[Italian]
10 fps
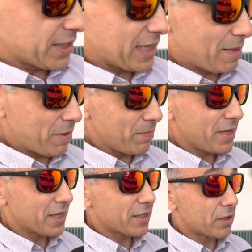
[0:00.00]
chiama
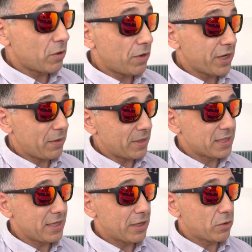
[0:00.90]
Mea Tedoria,
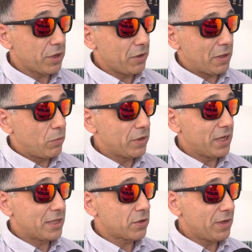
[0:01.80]
un'azienda di Torino, una
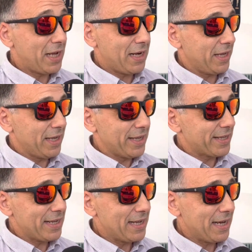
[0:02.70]
multinazionale
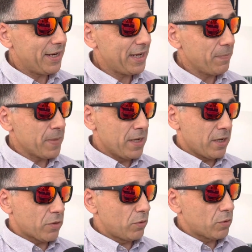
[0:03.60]
italiana
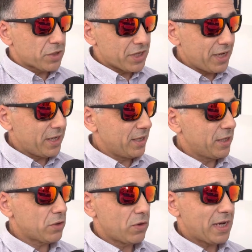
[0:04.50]
con sedi
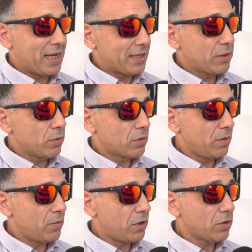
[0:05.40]
dislocate in tutto
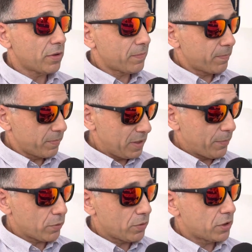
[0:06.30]
il mondo di
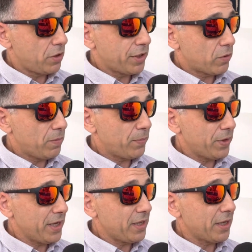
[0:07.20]
produzione
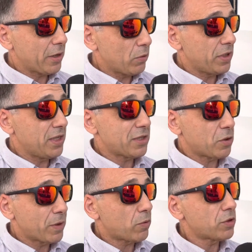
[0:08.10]
componenti che lo utilizza
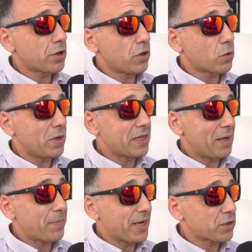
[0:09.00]
come controllo
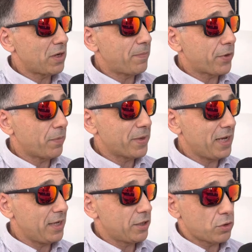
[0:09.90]
qualità presso la
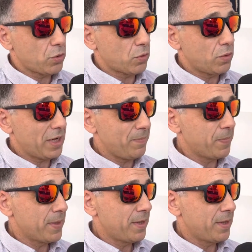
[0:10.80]
propria struttura.